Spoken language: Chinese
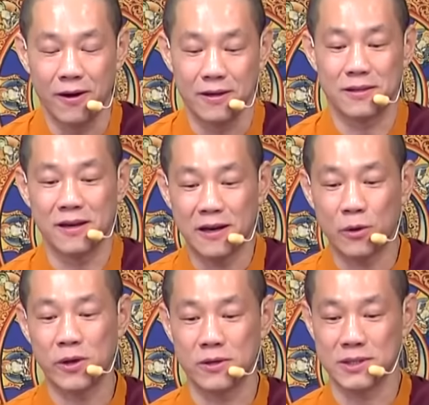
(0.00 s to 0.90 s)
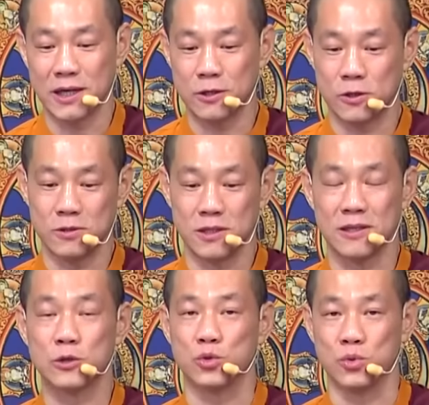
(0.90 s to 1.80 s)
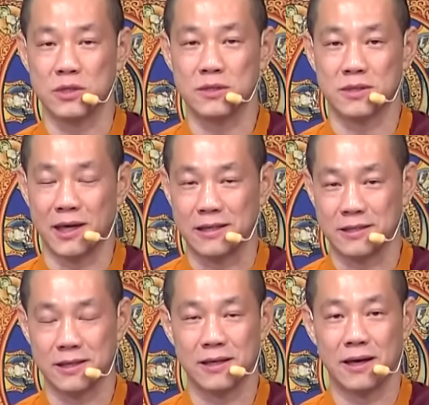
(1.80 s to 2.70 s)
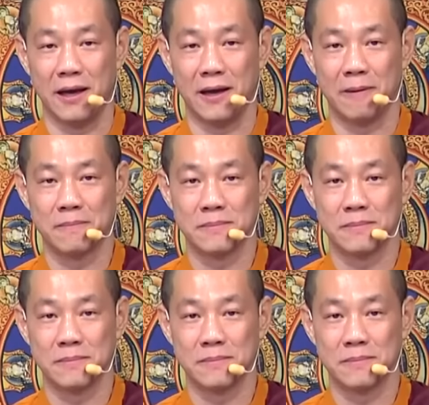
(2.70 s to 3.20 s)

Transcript: 那当然会有这样修行的阻滞产生啊。